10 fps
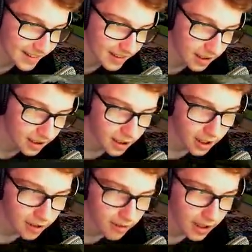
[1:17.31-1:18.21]
und einfach
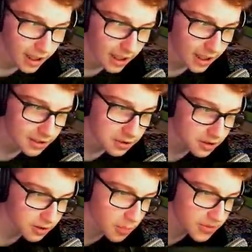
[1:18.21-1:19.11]
richtig coole Sachen und
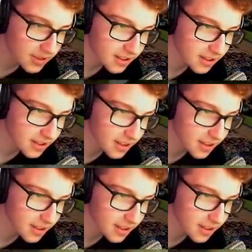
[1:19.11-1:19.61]
Tups. coole Dinos zu